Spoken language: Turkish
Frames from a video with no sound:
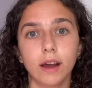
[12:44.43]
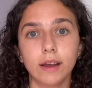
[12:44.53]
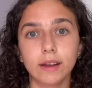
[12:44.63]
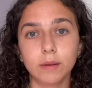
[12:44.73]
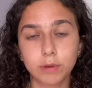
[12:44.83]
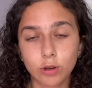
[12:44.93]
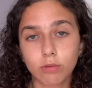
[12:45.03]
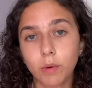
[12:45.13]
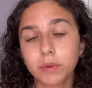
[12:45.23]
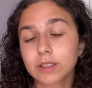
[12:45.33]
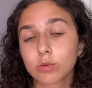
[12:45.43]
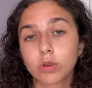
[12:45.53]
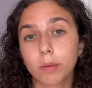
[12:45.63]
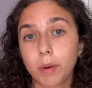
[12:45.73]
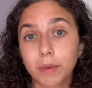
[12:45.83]
e, biliyorum ama nasıl
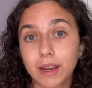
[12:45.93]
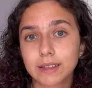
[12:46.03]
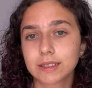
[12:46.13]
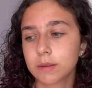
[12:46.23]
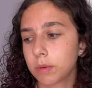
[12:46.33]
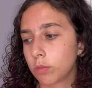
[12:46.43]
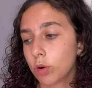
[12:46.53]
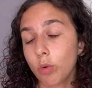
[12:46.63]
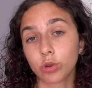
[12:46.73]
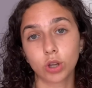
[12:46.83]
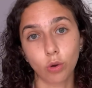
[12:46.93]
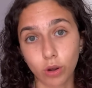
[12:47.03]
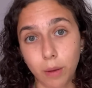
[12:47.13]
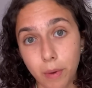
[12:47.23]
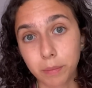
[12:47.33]
kullanmam gerektiğini bilmiyorum. Onları
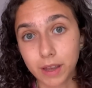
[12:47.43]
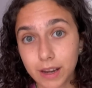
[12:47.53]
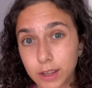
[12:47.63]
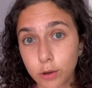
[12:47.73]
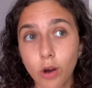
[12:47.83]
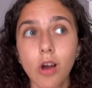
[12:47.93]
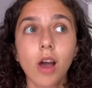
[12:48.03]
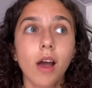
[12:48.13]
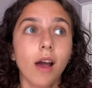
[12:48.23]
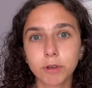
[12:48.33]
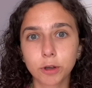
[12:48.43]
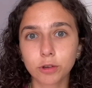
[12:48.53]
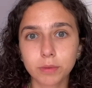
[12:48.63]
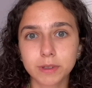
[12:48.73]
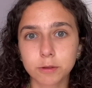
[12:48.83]
öğrenmem gerekiyor. Bir
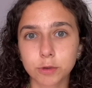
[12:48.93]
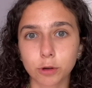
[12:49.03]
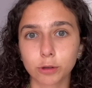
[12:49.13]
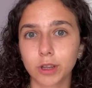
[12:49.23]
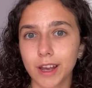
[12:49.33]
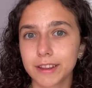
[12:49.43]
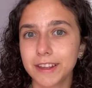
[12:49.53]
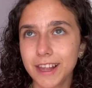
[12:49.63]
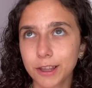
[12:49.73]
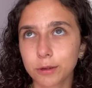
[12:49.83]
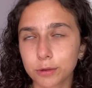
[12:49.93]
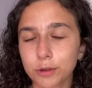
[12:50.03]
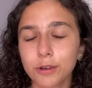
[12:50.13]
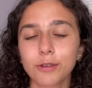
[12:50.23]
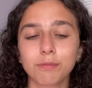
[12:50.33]
günü bitirmiş olduk yani. ilk
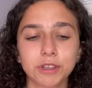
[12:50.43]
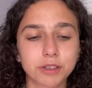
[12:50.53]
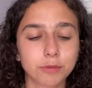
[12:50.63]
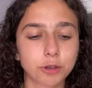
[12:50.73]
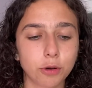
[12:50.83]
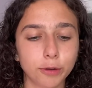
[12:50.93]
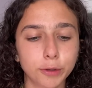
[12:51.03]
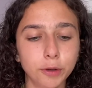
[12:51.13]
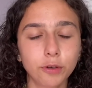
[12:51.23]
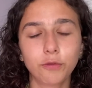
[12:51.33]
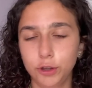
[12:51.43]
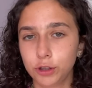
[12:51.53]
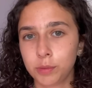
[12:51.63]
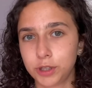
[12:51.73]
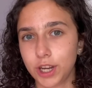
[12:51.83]
günü bitirmiş olduk. Video
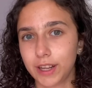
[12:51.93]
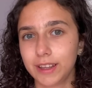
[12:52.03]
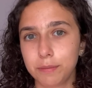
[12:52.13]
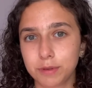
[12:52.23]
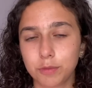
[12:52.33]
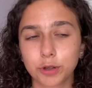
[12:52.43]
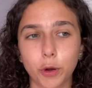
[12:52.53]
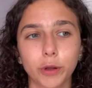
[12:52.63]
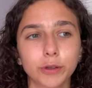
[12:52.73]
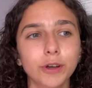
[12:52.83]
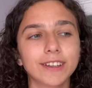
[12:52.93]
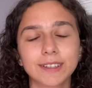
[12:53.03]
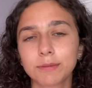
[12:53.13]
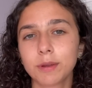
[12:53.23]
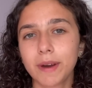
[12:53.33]
da bir şekilde bitmiş oldu. E,
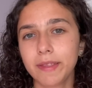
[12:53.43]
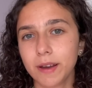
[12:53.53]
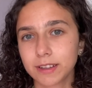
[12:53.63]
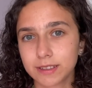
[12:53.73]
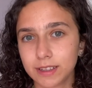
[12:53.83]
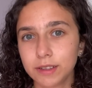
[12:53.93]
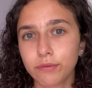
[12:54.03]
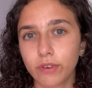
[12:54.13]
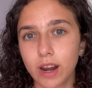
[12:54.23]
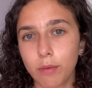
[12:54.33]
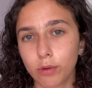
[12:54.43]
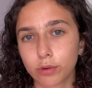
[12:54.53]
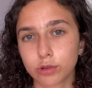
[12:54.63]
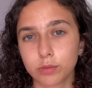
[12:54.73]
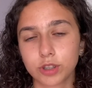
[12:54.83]
şimdi ben hazırlanıp voleybol
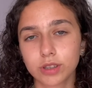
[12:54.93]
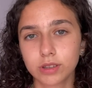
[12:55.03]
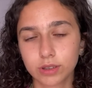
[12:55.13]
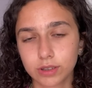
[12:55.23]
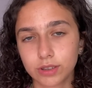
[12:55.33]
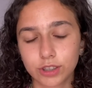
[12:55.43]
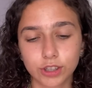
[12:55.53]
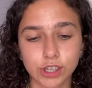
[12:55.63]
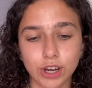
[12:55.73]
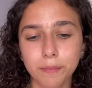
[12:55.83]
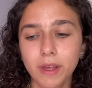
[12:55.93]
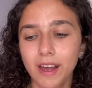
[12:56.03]
kursum için çıkacağım.